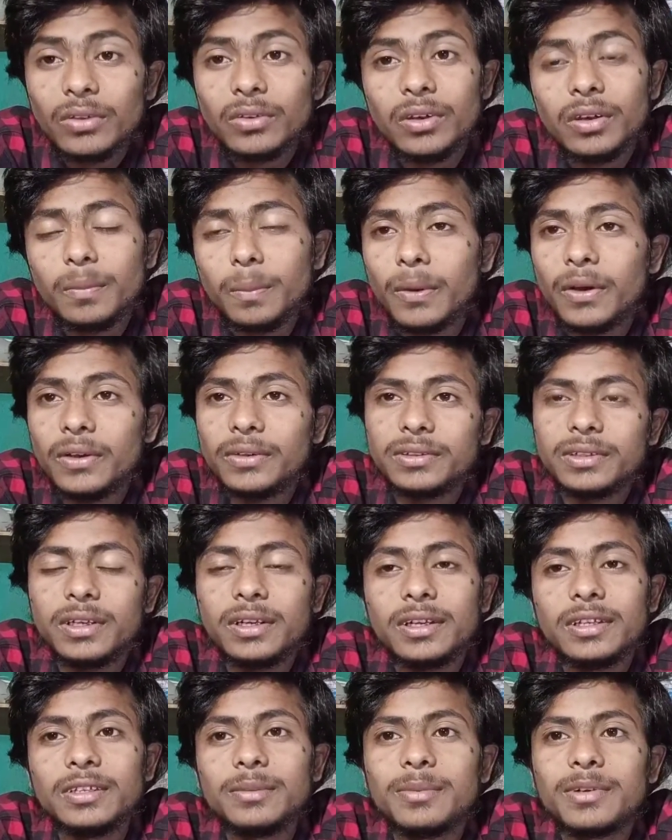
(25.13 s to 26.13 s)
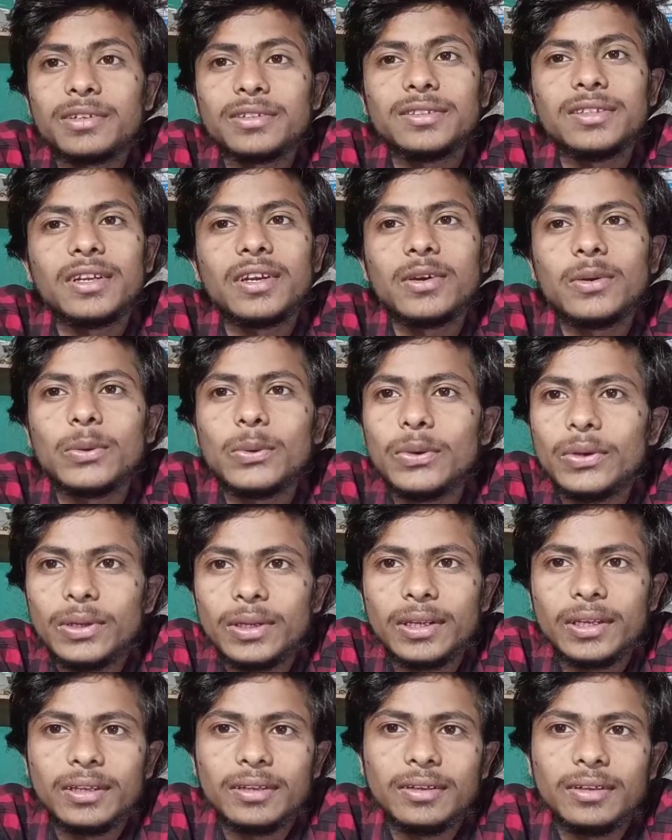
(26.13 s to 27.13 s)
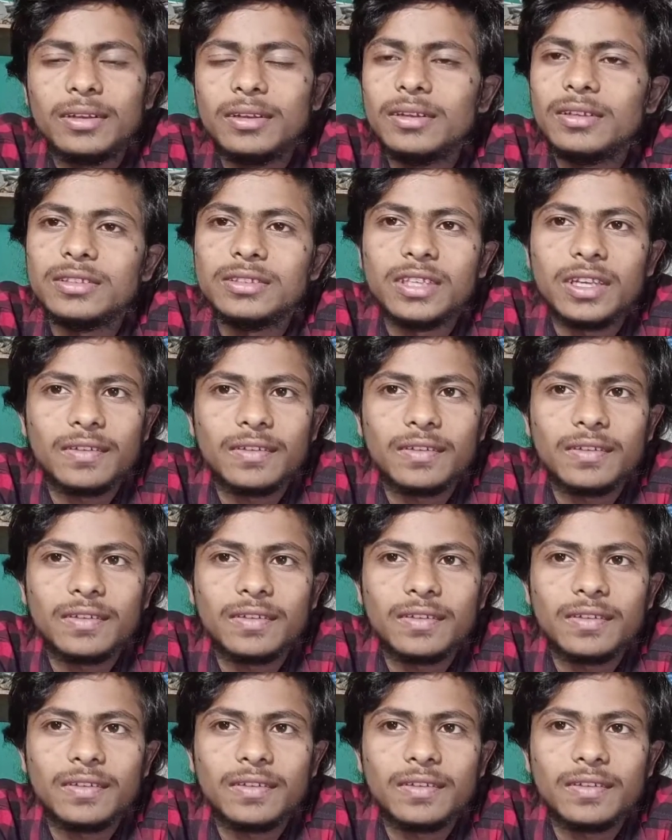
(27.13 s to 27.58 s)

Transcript: సో ఈ ప్లాస్టర్ని అయితే మనకు వచ్చేసరికి ట్వంటీత్